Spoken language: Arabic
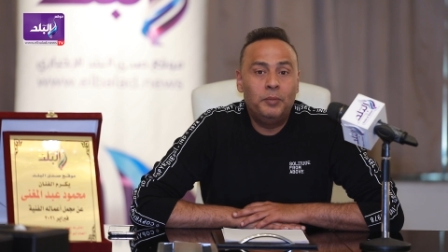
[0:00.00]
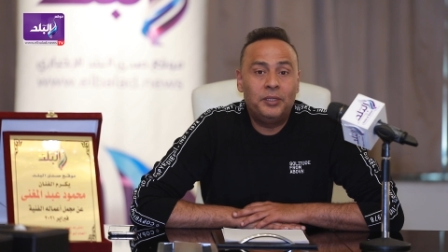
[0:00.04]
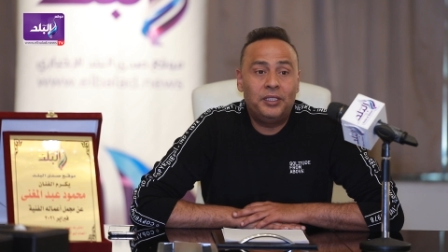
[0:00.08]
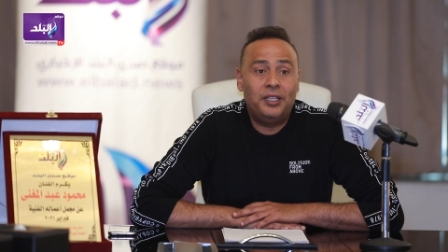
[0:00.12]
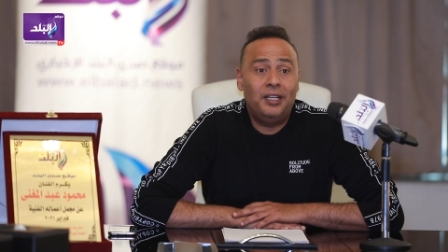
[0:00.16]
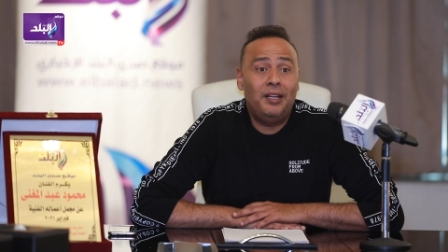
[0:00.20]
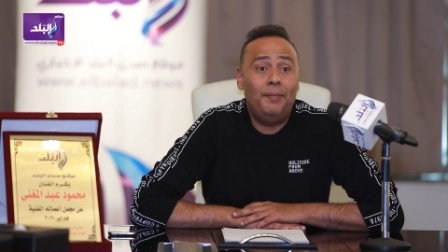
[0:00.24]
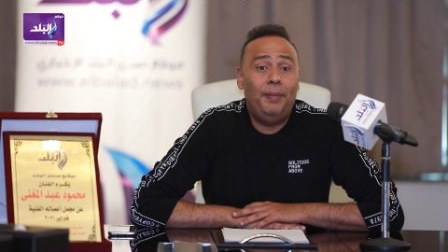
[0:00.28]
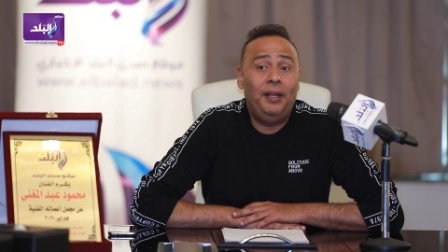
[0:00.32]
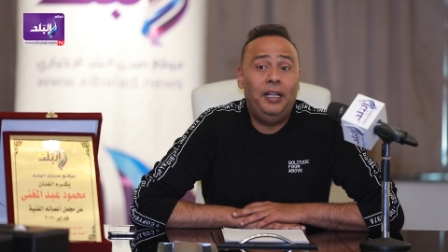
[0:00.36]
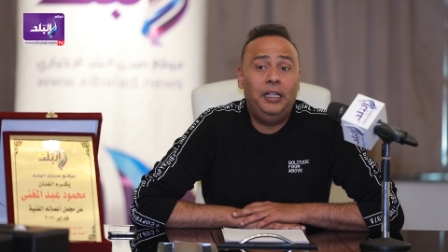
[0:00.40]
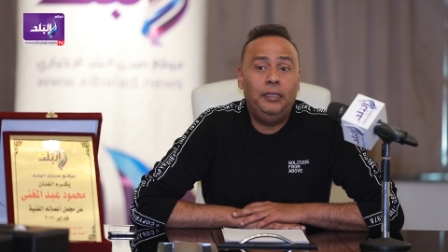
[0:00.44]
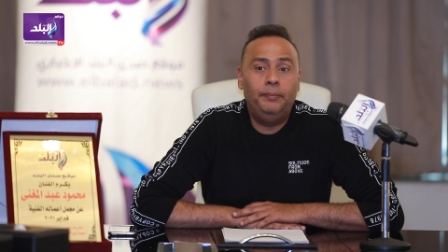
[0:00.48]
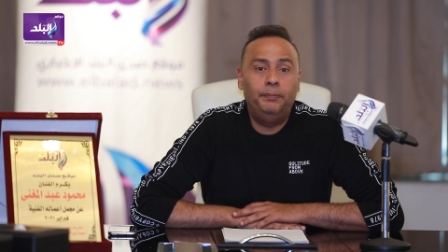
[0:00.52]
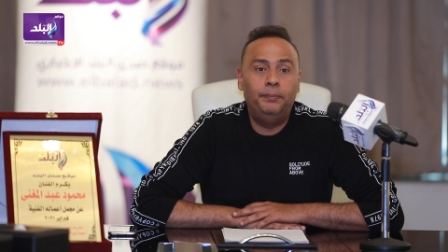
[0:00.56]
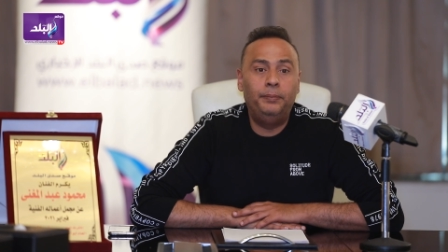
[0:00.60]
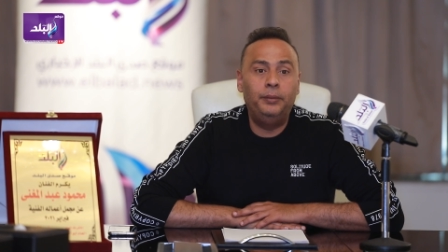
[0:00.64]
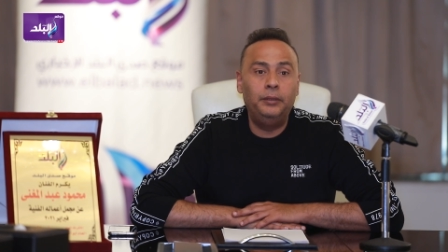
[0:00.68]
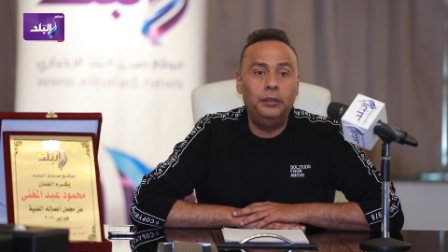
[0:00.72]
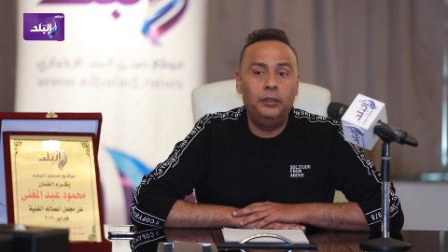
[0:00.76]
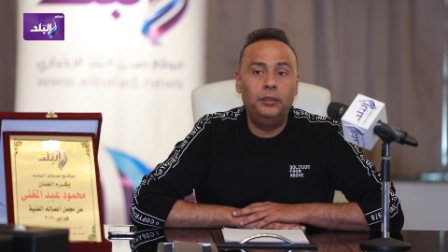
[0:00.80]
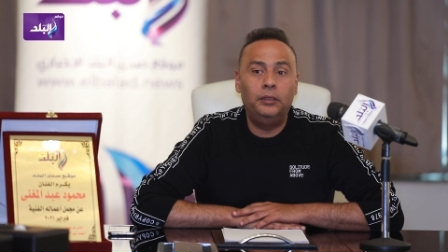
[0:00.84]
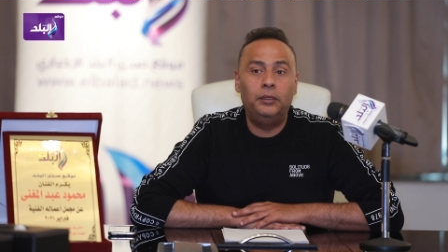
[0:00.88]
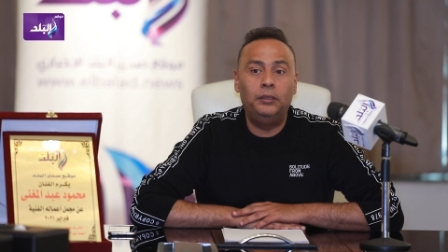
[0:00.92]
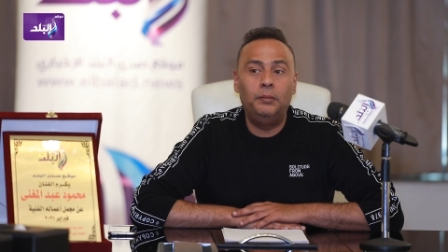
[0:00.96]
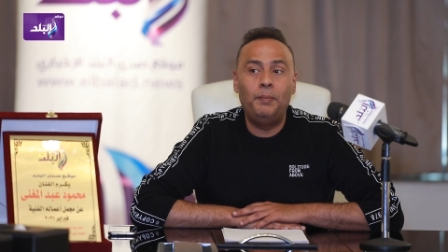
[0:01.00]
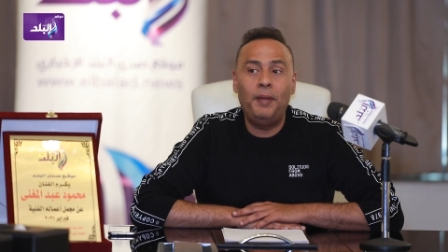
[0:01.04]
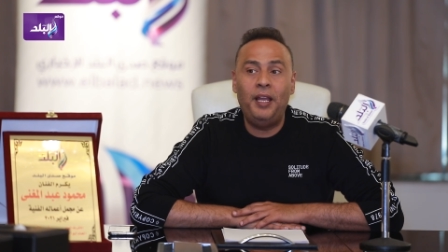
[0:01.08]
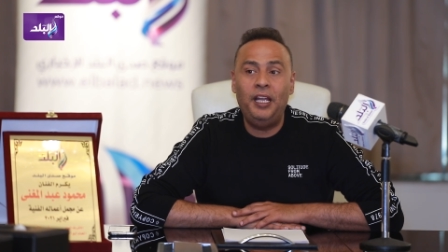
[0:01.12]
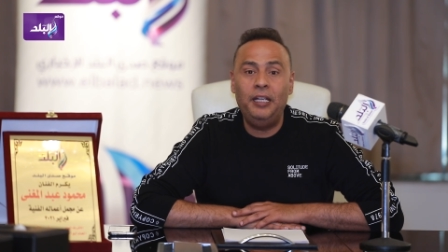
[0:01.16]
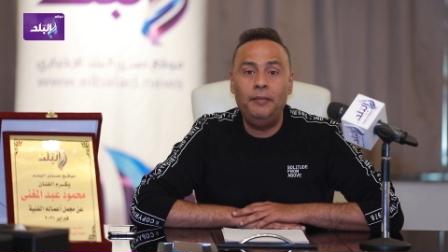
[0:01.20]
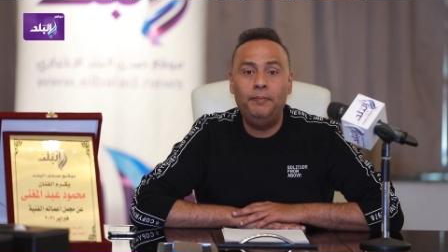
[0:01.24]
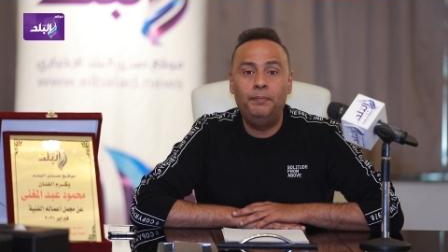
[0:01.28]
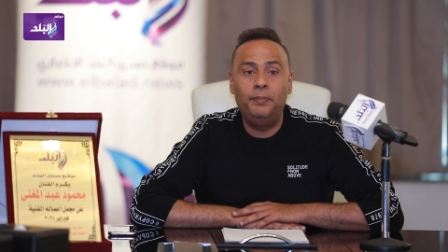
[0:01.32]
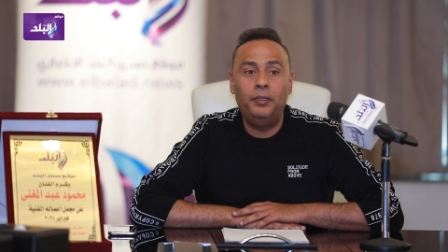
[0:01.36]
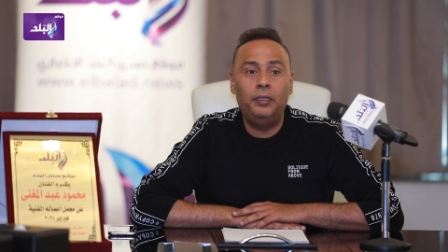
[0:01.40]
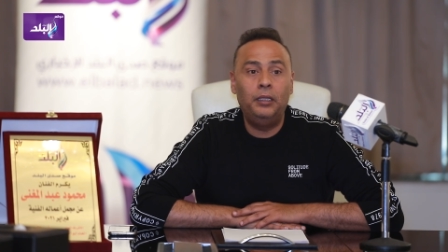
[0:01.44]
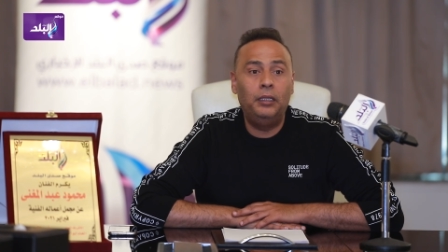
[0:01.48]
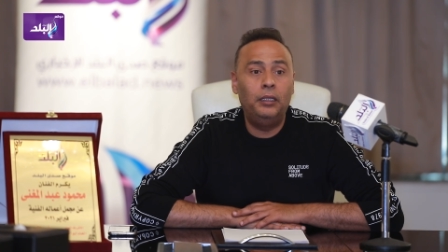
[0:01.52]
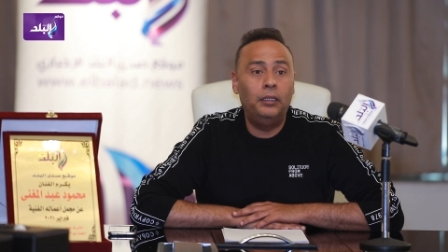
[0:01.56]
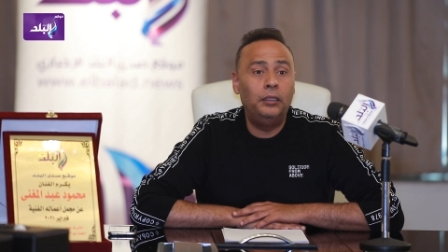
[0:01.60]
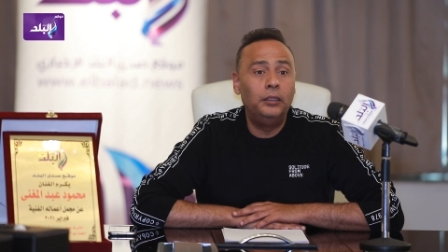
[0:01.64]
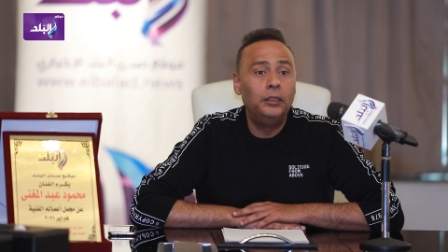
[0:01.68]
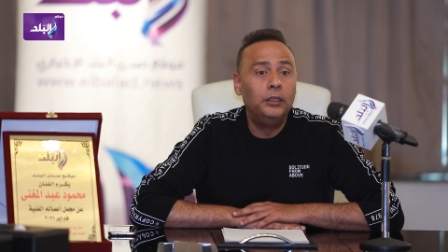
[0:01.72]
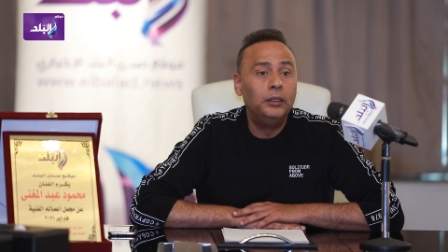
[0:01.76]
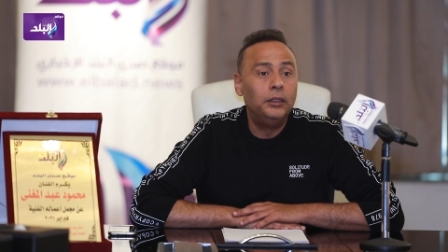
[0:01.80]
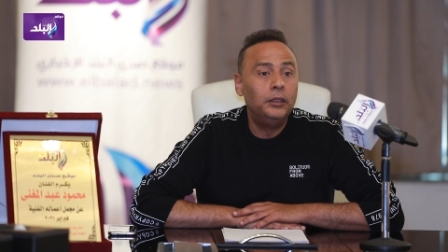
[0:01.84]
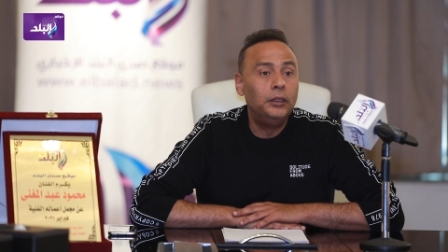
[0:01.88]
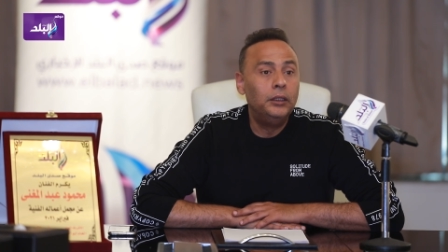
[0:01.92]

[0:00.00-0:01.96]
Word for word: بس انا بحب بحب